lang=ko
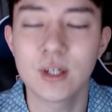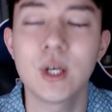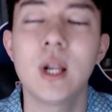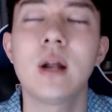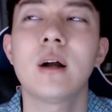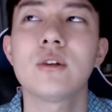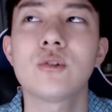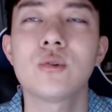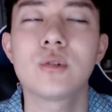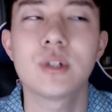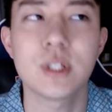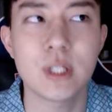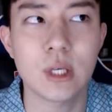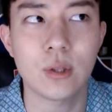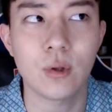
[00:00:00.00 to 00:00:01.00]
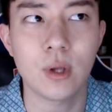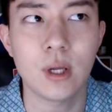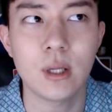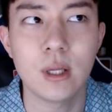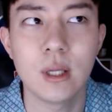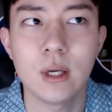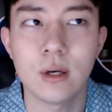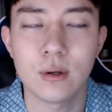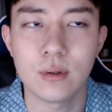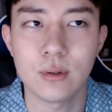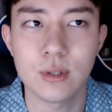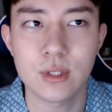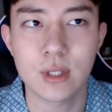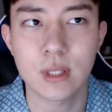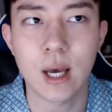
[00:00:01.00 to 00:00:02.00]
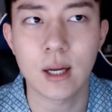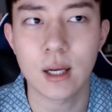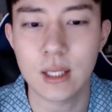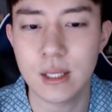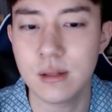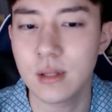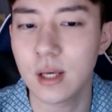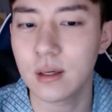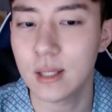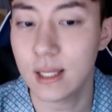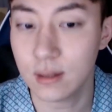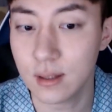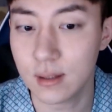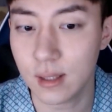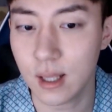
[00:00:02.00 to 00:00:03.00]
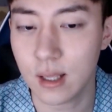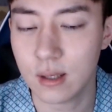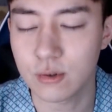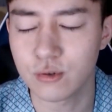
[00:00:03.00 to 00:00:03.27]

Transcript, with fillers: 그래가지고 그제서야 어 이제 나랑 인사를 했는데